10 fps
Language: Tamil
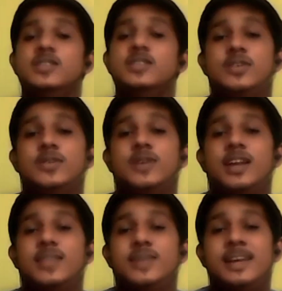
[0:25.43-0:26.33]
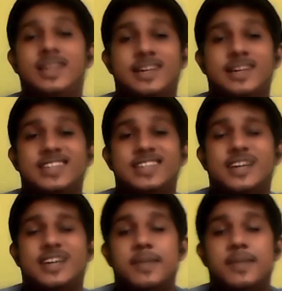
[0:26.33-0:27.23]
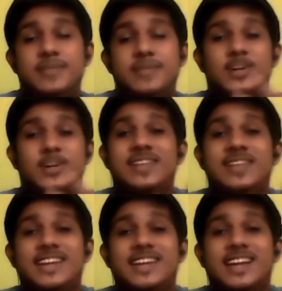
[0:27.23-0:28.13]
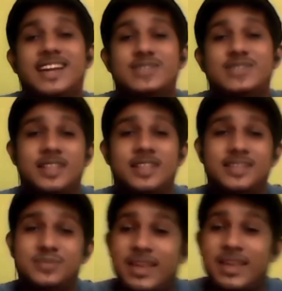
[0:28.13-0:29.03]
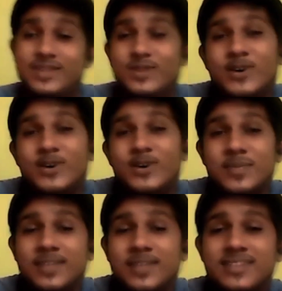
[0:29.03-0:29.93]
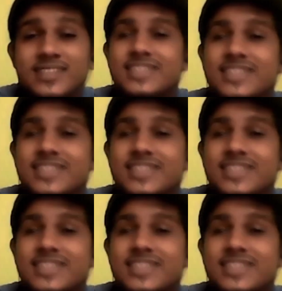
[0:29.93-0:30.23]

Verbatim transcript: ஸோ அது என்ன கண்டென்டா மீம்ஸோட வந்திருக்கேன் ஸோ இந்த பே ஷோவோட பேர் வந்து